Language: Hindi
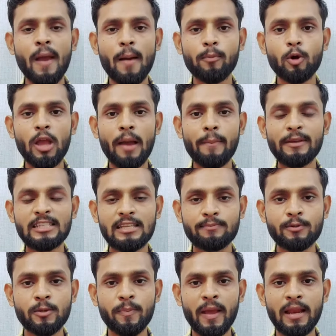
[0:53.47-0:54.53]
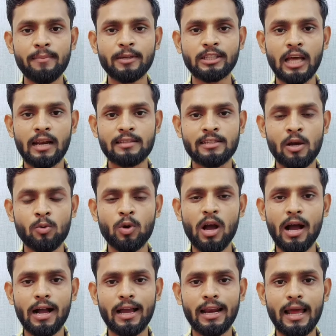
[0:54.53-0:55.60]
मैं आपको यहाँ पे सबसे पहले बताना चाहूंगा
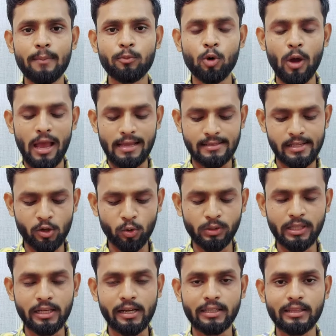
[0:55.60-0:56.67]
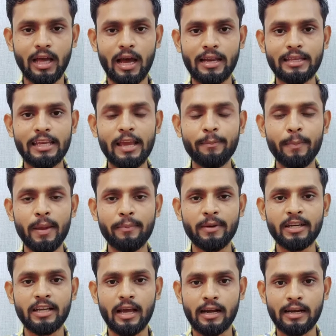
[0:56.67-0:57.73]
अगर आपको ऐसी कोई दिक्कत आ रही है
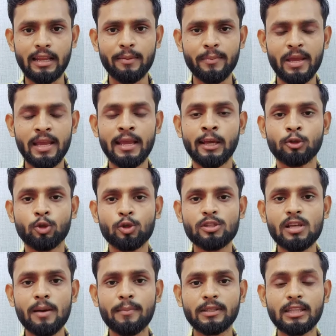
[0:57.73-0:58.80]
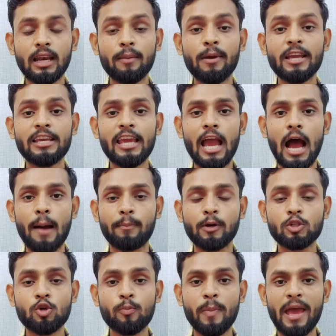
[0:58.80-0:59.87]
पेमेंट करने में तो इसका मतलब है कि
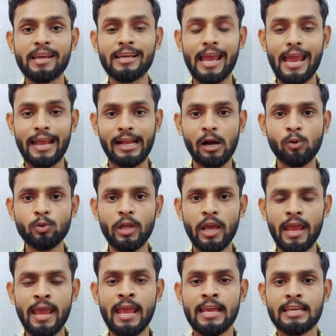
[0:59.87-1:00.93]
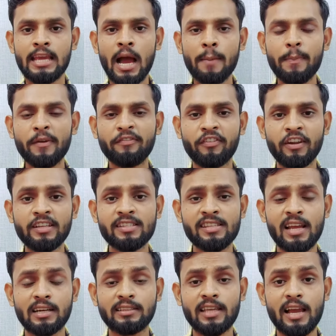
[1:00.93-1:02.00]
आपका जो बैंक बैंक अकाउंट है यहाँ पे फ्रीज
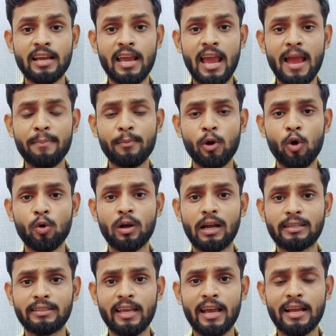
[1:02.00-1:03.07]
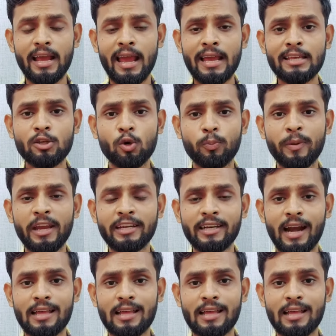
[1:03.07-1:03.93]
कर दिया गया है ब्लॉक कर दिया गया है यूपीआई